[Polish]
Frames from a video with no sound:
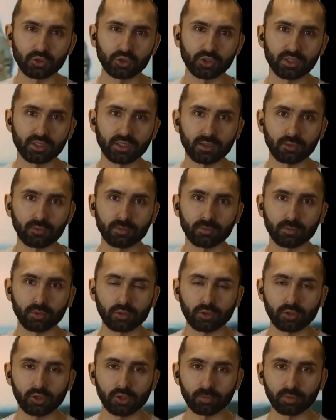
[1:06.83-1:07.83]
że na
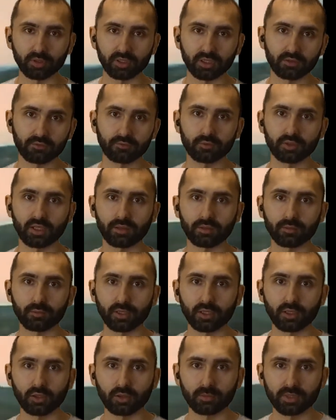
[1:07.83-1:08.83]
głębokości ponad 12
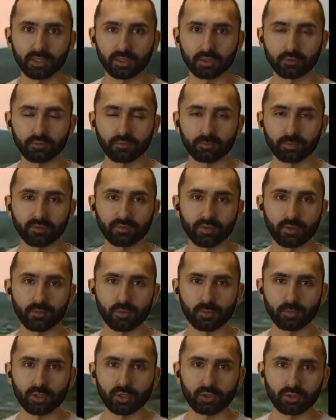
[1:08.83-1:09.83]
km w pewnym
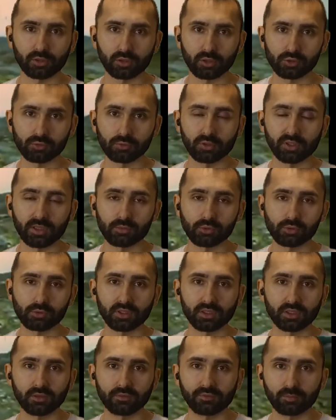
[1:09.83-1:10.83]
momencie doszło na
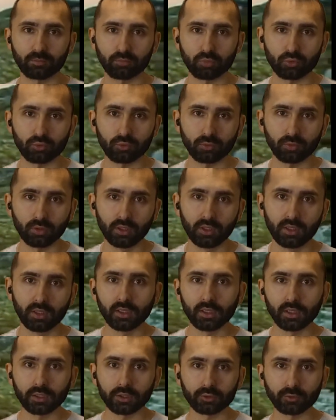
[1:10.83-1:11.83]
przykład do wybuchu,
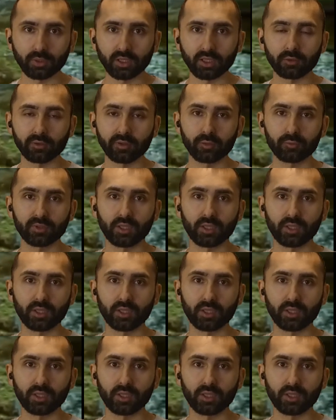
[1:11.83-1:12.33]
którego nie